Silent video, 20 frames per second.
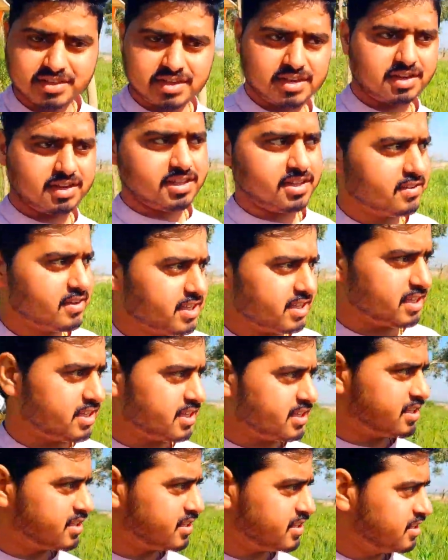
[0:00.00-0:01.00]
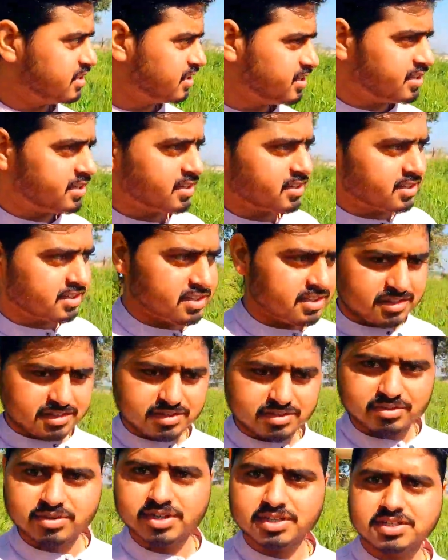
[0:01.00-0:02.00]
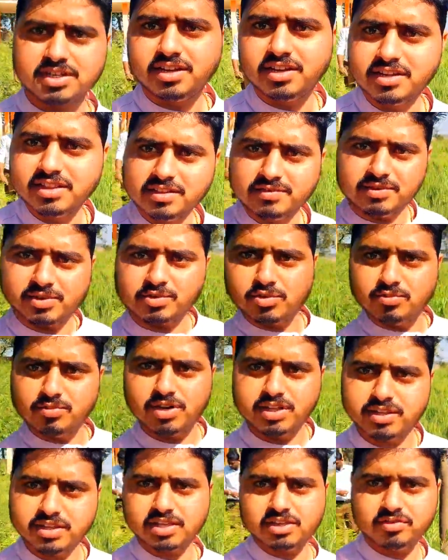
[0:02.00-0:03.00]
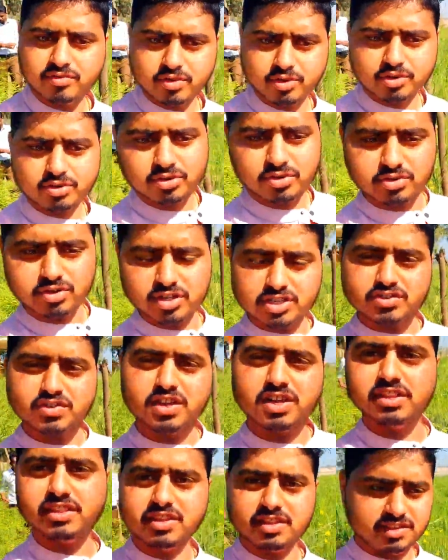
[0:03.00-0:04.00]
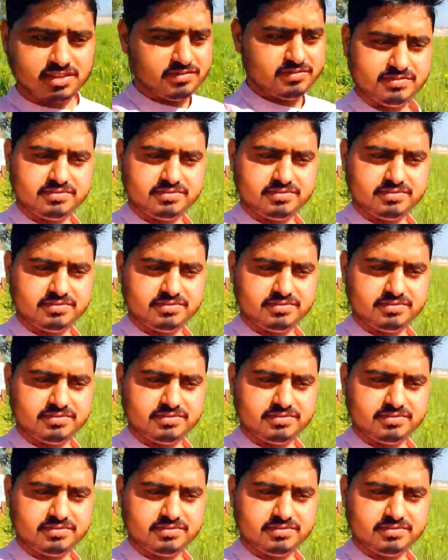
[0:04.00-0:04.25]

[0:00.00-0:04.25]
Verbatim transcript: आ जाओ भाई थोड़ा सा नदी में घूम लेते हैं फ़ोटो वोटो खिंचवा लेते हैं